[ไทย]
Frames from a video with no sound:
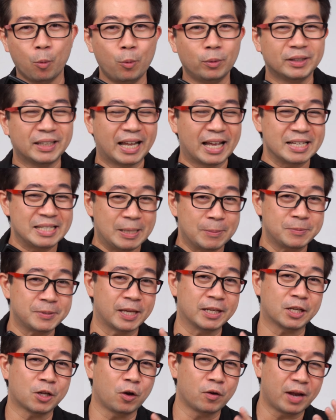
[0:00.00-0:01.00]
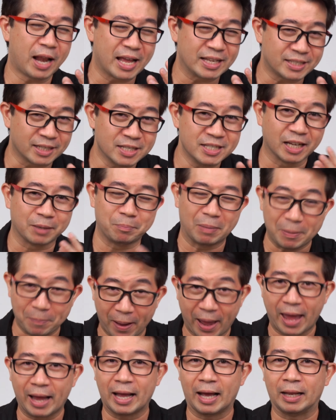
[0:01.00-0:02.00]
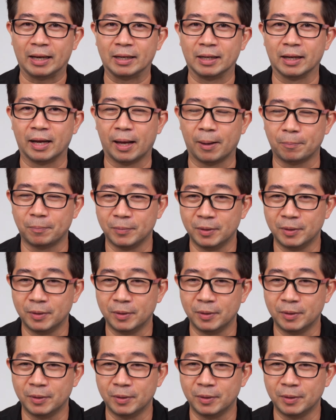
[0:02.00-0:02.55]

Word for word: งผู้พัฒนาชิปเซ็ตก็น่าจะเดือดไม่แพ้กันนะครับ